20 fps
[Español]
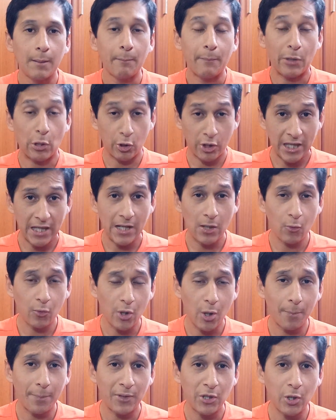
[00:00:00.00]
pero quieren
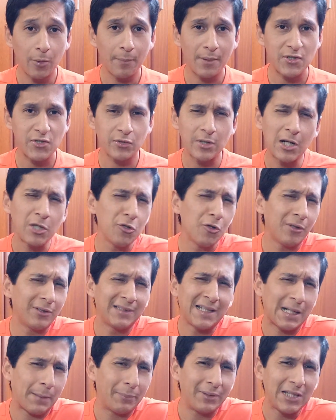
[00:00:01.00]
una opinión personal, yo
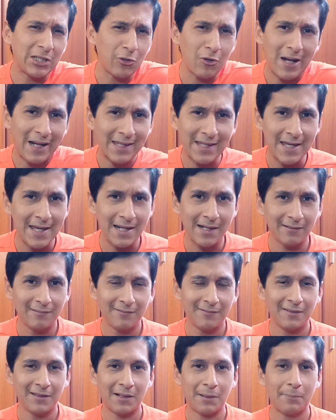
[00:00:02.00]
de repente no la
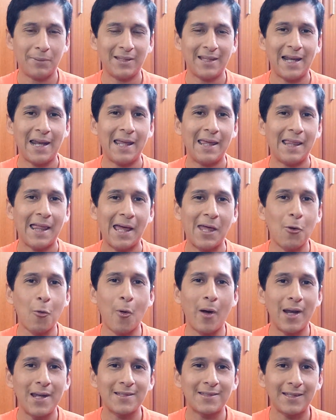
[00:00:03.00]
quieren, de repente les da
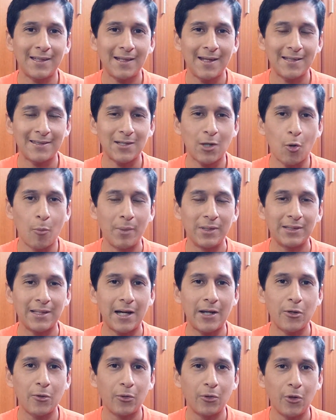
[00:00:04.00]
igual este, este
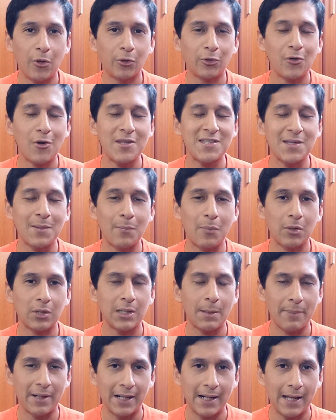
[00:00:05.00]
comentario o no, no les
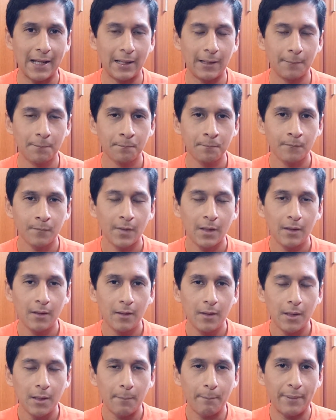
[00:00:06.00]
importa para nada.
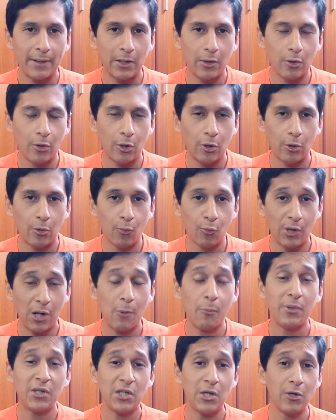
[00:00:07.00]
Pero
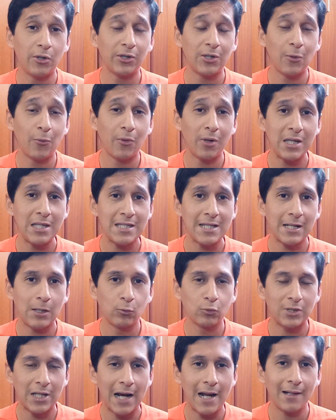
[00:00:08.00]
una opinión de un hincha
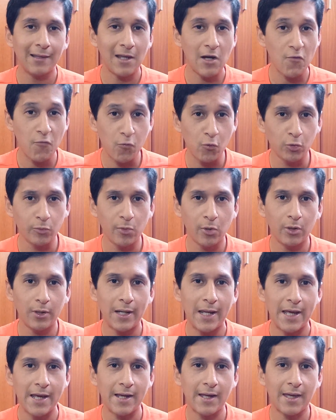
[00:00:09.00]
neutral del
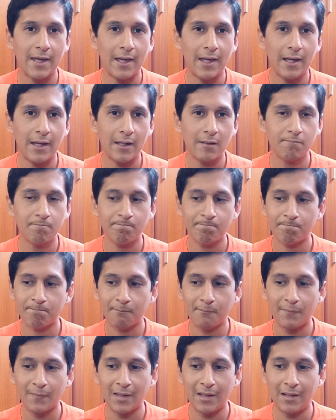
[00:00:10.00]
fútbol es que
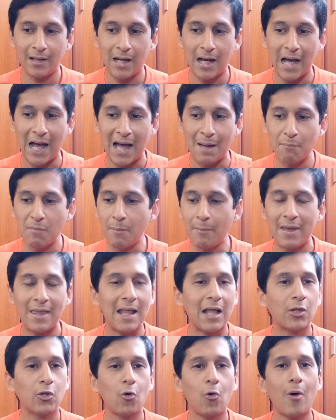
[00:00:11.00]
a mí me
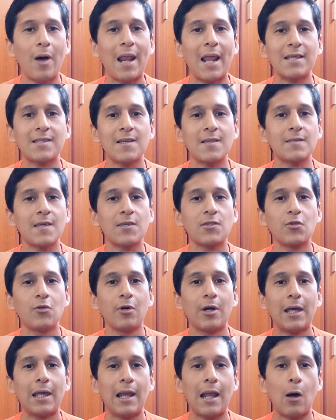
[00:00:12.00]
da toda la
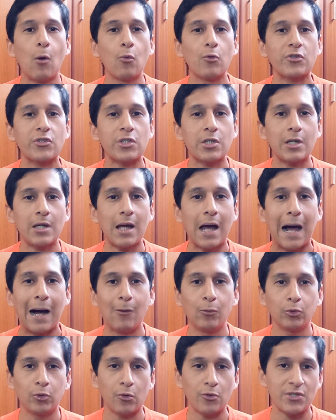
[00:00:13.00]
sensación que la U se
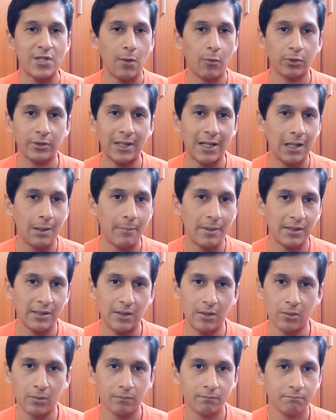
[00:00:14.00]
autosabotea el
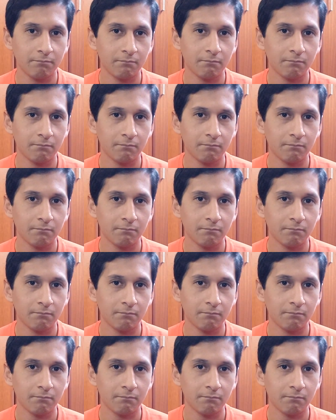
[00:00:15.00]
partido.